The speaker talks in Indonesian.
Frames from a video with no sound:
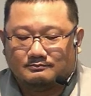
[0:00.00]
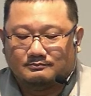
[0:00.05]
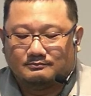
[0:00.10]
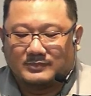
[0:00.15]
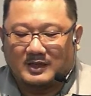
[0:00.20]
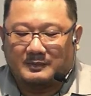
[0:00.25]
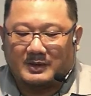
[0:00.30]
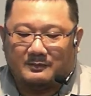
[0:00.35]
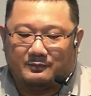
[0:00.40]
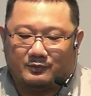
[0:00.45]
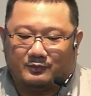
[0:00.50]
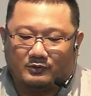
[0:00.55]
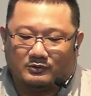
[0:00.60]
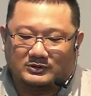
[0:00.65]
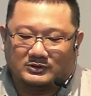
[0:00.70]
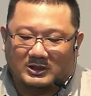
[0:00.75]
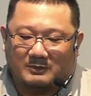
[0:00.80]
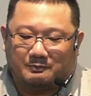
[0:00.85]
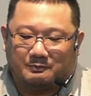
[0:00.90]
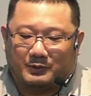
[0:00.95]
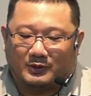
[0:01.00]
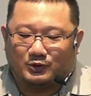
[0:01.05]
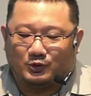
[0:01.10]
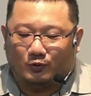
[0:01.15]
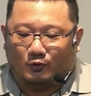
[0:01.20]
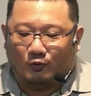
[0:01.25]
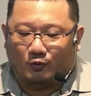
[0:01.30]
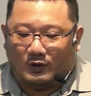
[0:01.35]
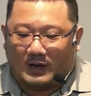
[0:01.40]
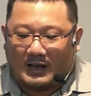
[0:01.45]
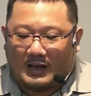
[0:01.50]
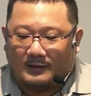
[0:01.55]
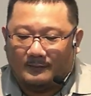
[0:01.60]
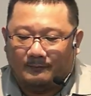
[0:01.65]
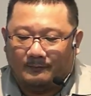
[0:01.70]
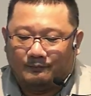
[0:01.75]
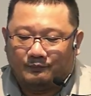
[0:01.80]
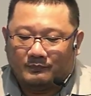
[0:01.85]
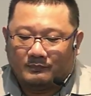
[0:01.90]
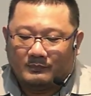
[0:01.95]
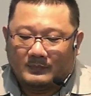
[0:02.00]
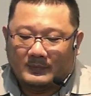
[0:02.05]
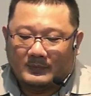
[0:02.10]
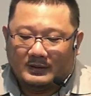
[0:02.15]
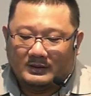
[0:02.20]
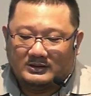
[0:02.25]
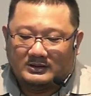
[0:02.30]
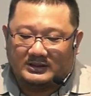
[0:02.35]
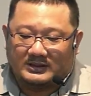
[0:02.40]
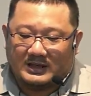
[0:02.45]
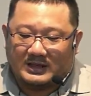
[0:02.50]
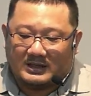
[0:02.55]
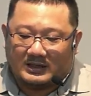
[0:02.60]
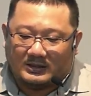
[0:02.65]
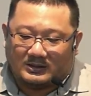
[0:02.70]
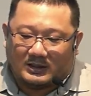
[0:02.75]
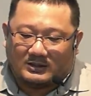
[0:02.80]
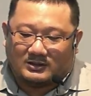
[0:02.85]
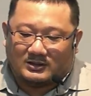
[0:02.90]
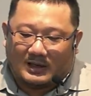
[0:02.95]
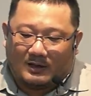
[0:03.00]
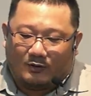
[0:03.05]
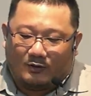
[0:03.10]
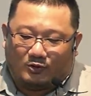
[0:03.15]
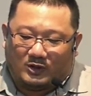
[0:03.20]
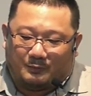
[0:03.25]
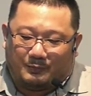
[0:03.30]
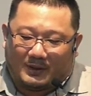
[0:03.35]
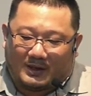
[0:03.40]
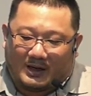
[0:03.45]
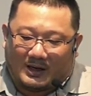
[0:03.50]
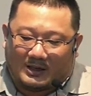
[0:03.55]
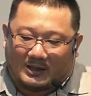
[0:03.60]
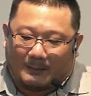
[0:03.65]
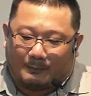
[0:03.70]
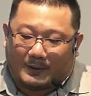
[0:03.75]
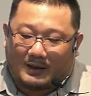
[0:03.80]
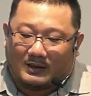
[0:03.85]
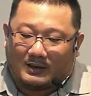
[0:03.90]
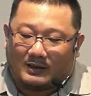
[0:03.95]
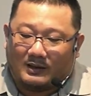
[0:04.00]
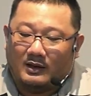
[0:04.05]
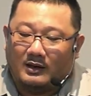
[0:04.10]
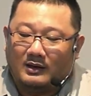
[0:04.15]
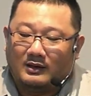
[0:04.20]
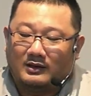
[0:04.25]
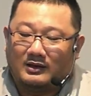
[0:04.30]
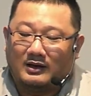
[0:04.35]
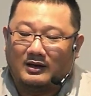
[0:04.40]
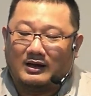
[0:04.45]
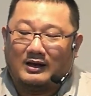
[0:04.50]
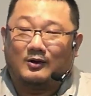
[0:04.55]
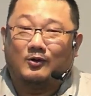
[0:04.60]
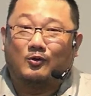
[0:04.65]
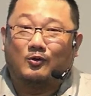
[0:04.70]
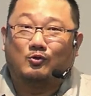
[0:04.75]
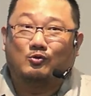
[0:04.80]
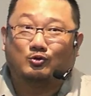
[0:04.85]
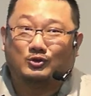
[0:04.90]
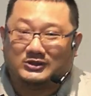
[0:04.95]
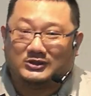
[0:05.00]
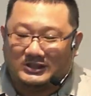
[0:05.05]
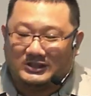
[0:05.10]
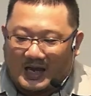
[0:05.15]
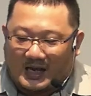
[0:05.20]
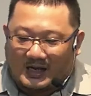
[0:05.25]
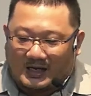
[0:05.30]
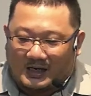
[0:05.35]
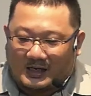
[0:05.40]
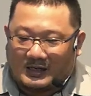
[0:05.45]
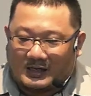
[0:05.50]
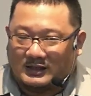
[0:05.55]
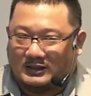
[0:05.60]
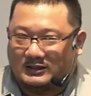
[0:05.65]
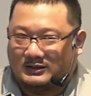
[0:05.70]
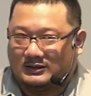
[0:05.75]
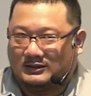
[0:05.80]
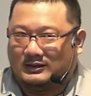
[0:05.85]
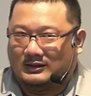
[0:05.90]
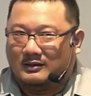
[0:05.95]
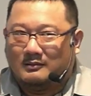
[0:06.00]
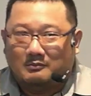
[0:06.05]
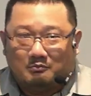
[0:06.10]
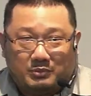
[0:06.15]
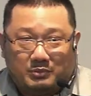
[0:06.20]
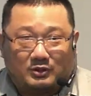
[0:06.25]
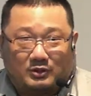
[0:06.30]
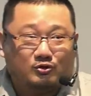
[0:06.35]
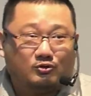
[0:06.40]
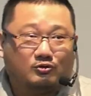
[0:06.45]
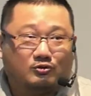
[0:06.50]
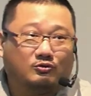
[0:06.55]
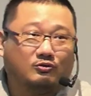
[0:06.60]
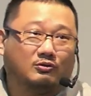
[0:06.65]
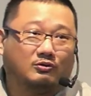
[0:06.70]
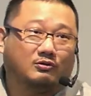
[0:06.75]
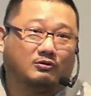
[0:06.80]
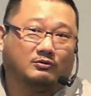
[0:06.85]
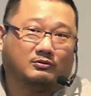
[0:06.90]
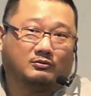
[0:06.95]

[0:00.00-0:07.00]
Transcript: Bapak Ibu, jadi bersyukurlah jika kita selalu diperhadapkan dengan ujian. Bersyukur.